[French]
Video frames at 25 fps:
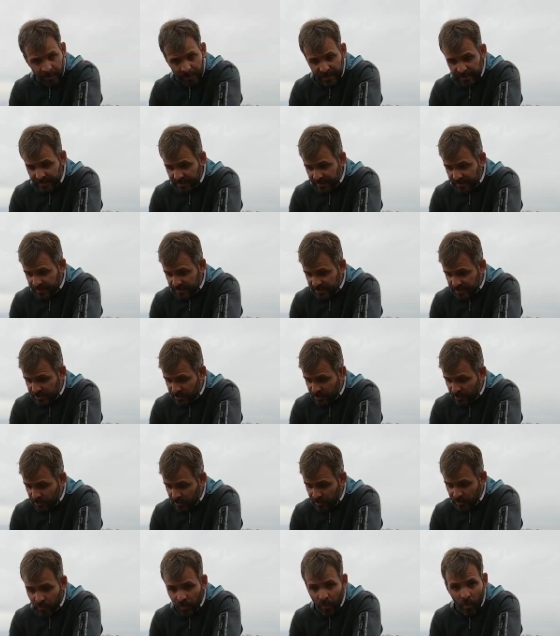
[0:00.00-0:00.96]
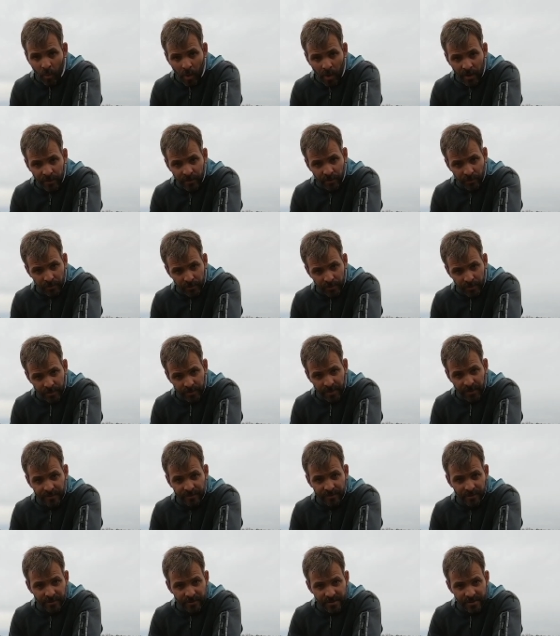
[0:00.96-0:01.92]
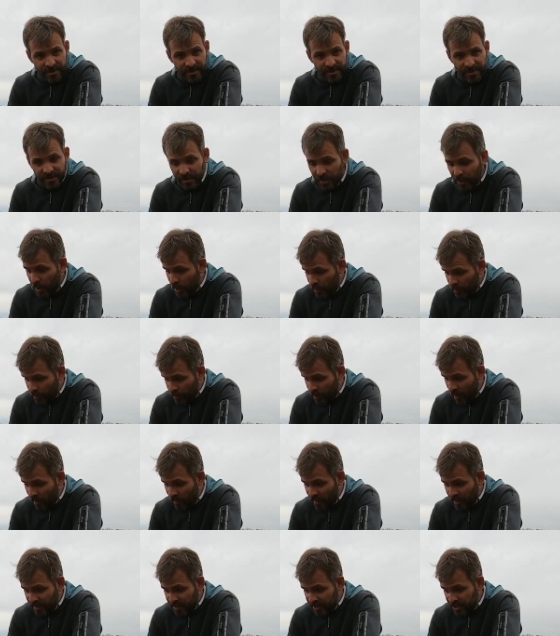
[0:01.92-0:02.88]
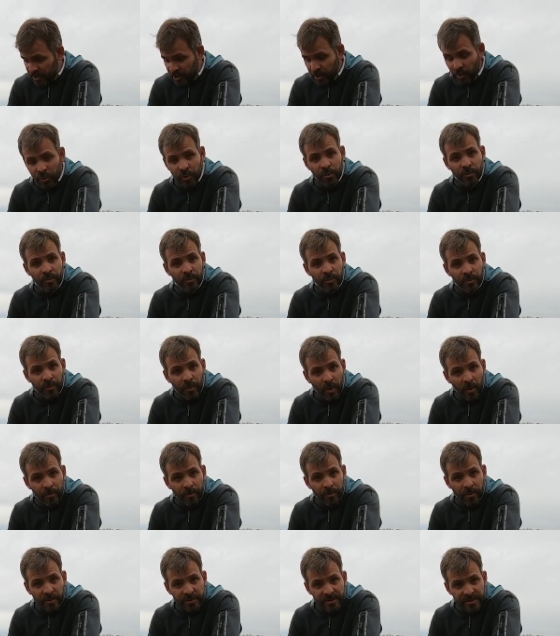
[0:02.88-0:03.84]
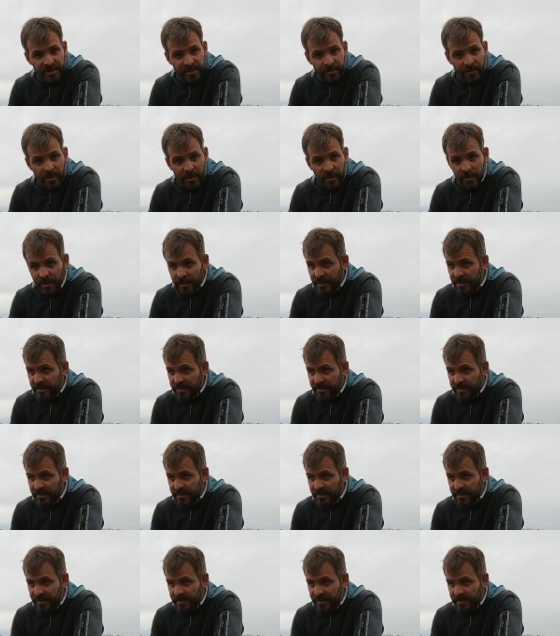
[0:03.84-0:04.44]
garder un stock moindre d'adventices pour avoir des champs le plus propres possible,